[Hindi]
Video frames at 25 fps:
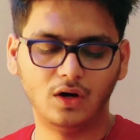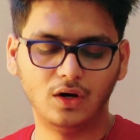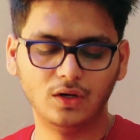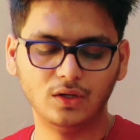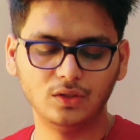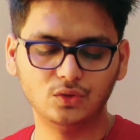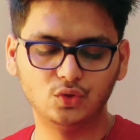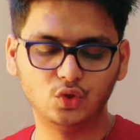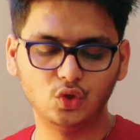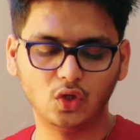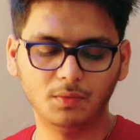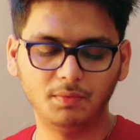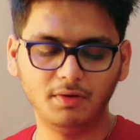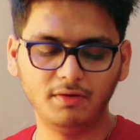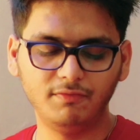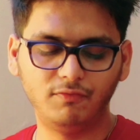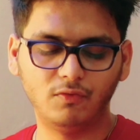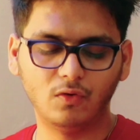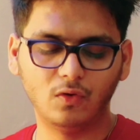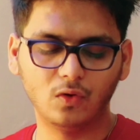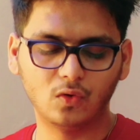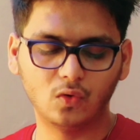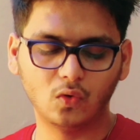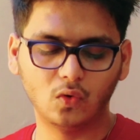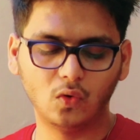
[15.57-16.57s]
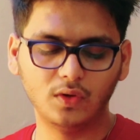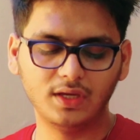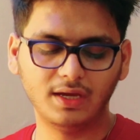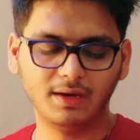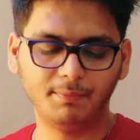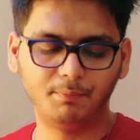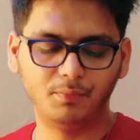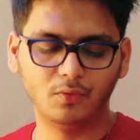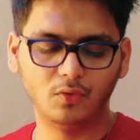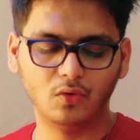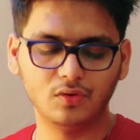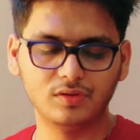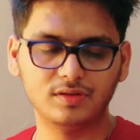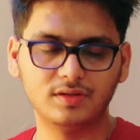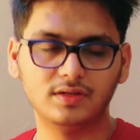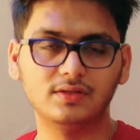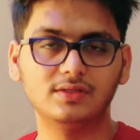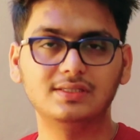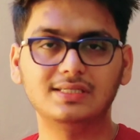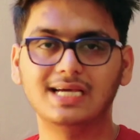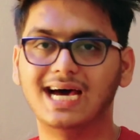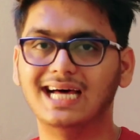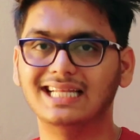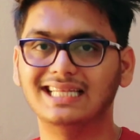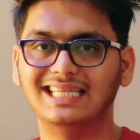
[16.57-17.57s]
और जो भी फ़ोटो या
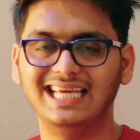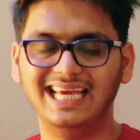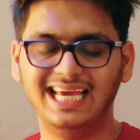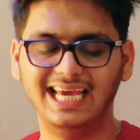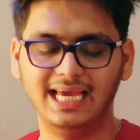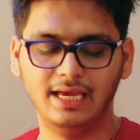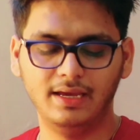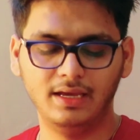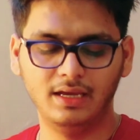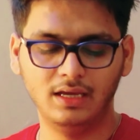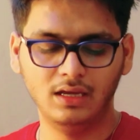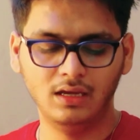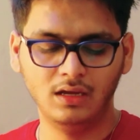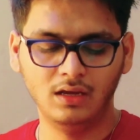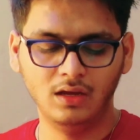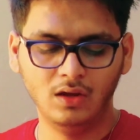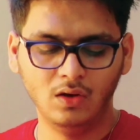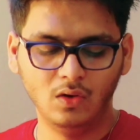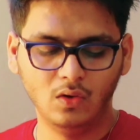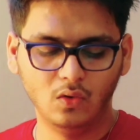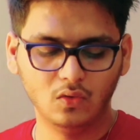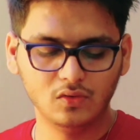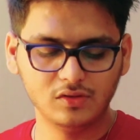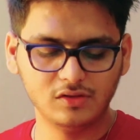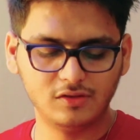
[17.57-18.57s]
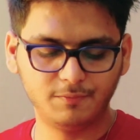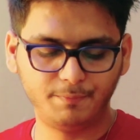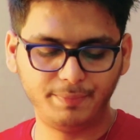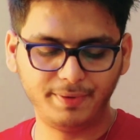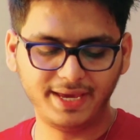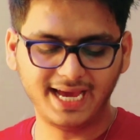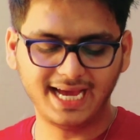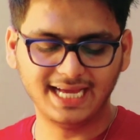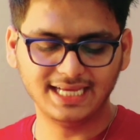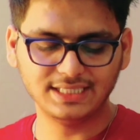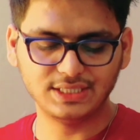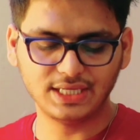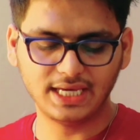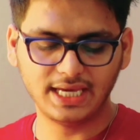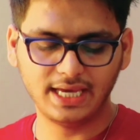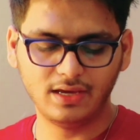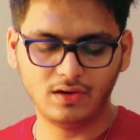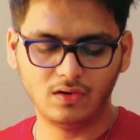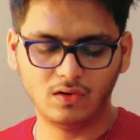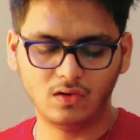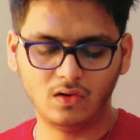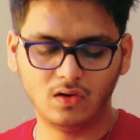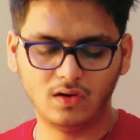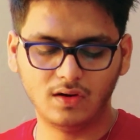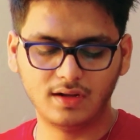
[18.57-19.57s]
पोस्ट चाहते हैं उस पर आ जाएं
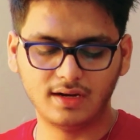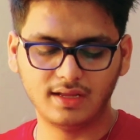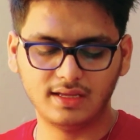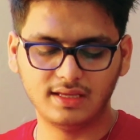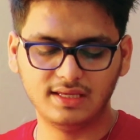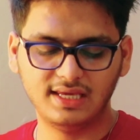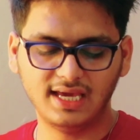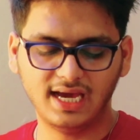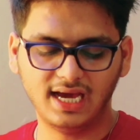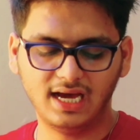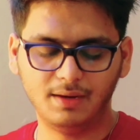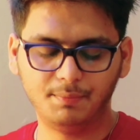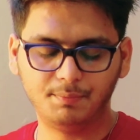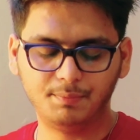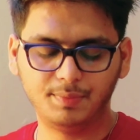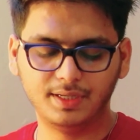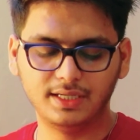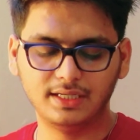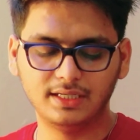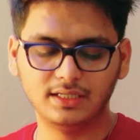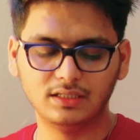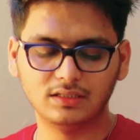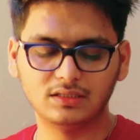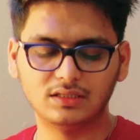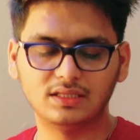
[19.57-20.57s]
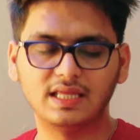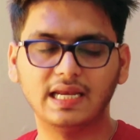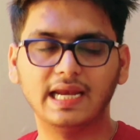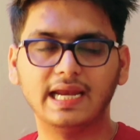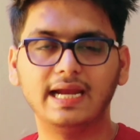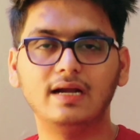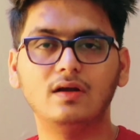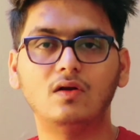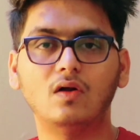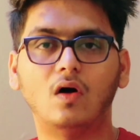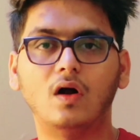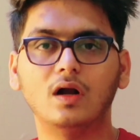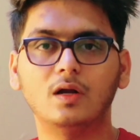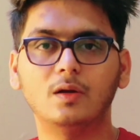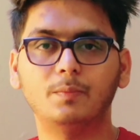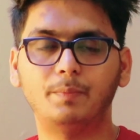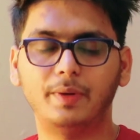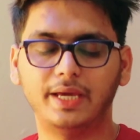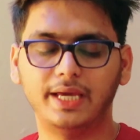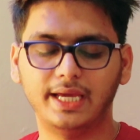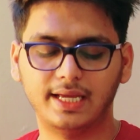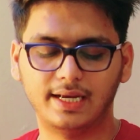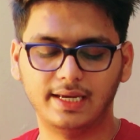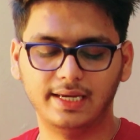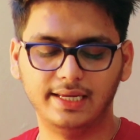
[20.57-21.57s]
और यहाँ पर थ्री डॉट
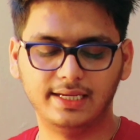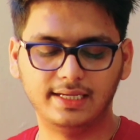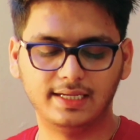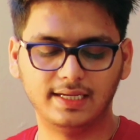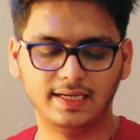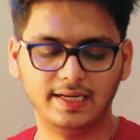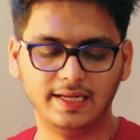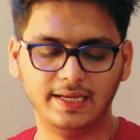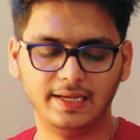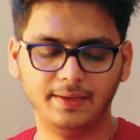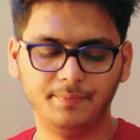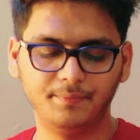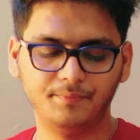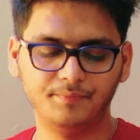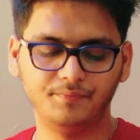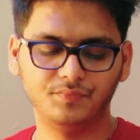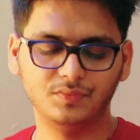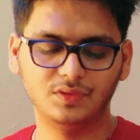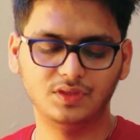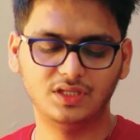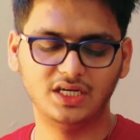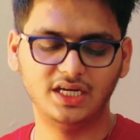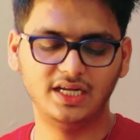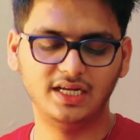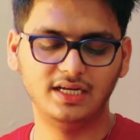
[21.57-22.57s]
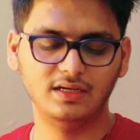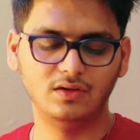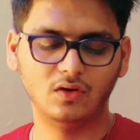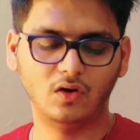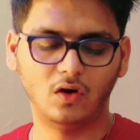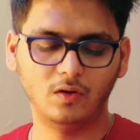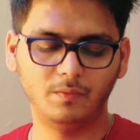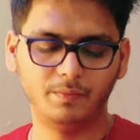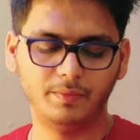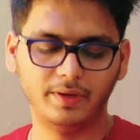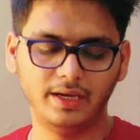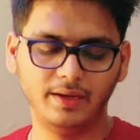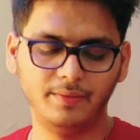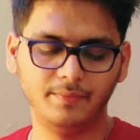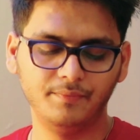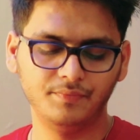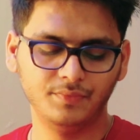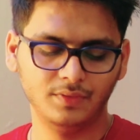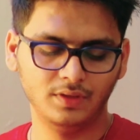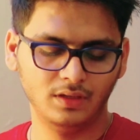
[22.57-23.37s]
पे क्लिक करें थ्री डॉट पे